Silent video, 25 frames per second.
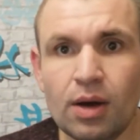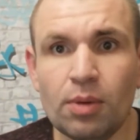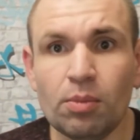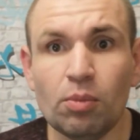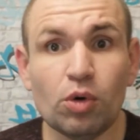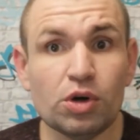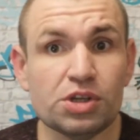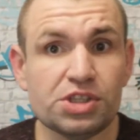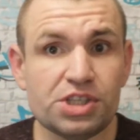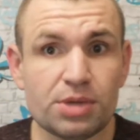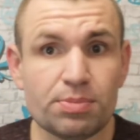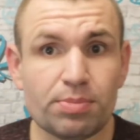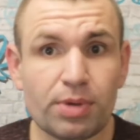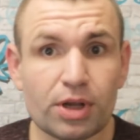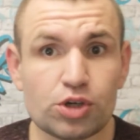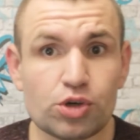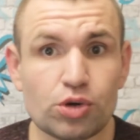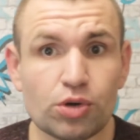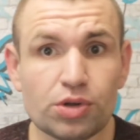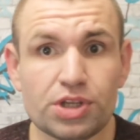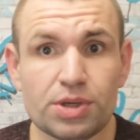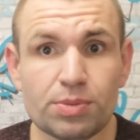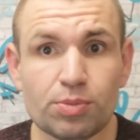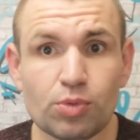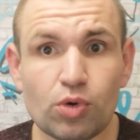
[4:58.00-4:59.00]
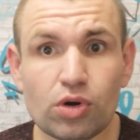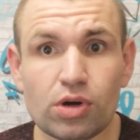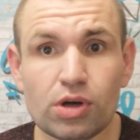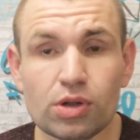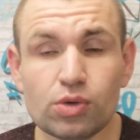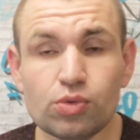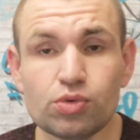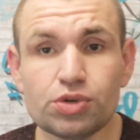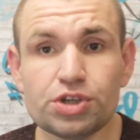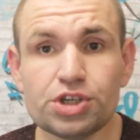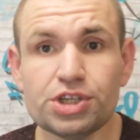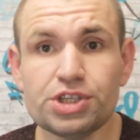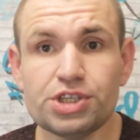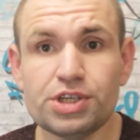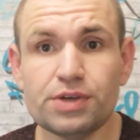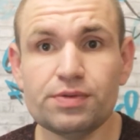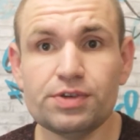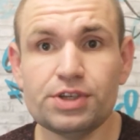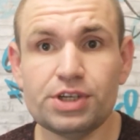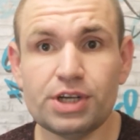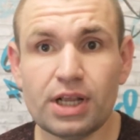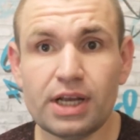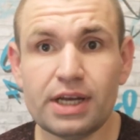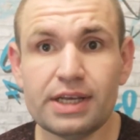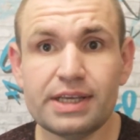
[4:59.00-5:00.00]
Мой день прошел немного лучше, чем
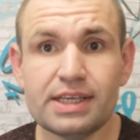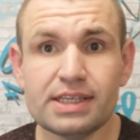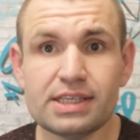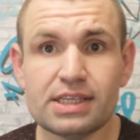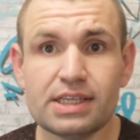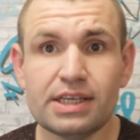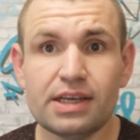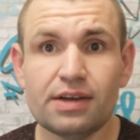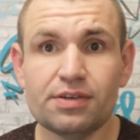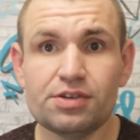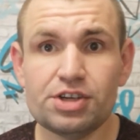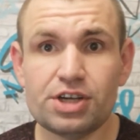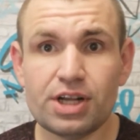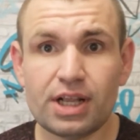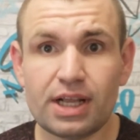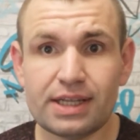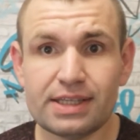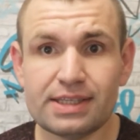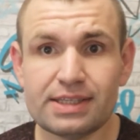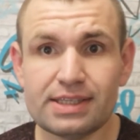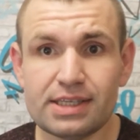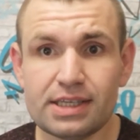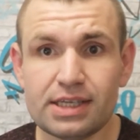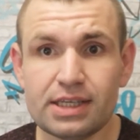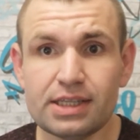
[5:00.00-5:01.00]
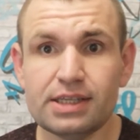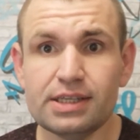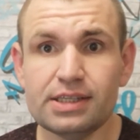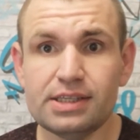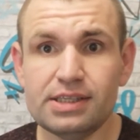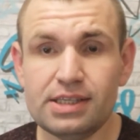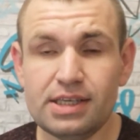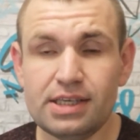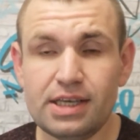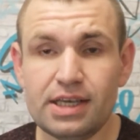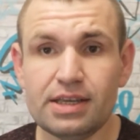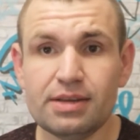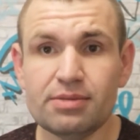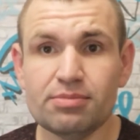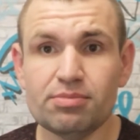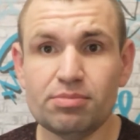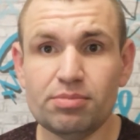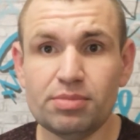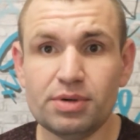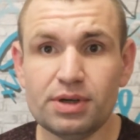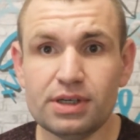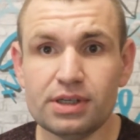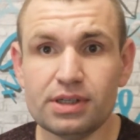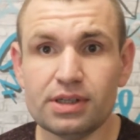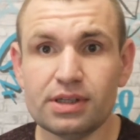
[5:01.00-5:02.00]
вчера, если я вчера целый день
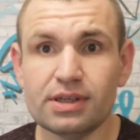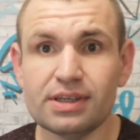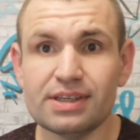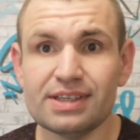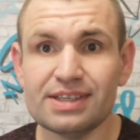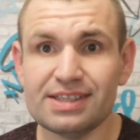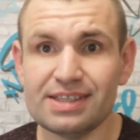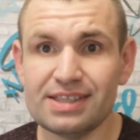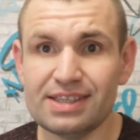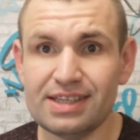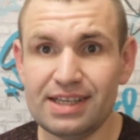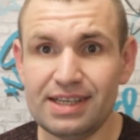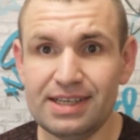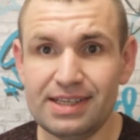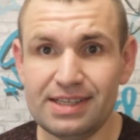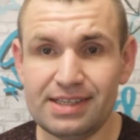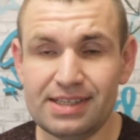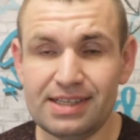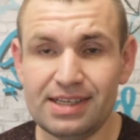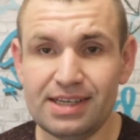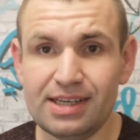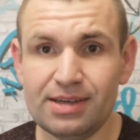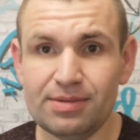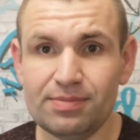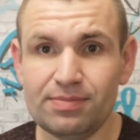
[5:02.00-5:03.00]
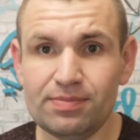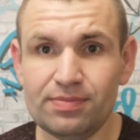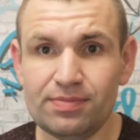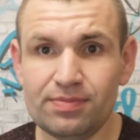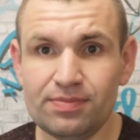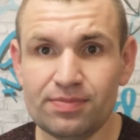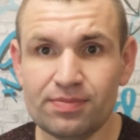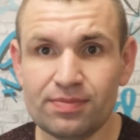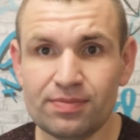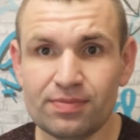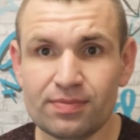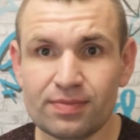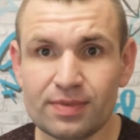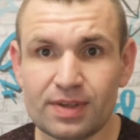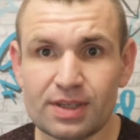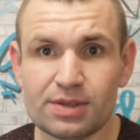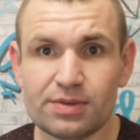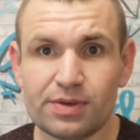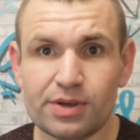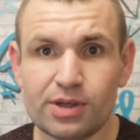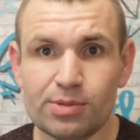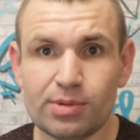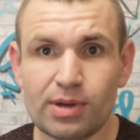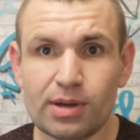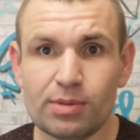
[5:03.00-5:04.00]
был зрителем на
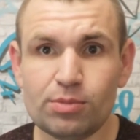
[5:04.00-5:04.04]
своем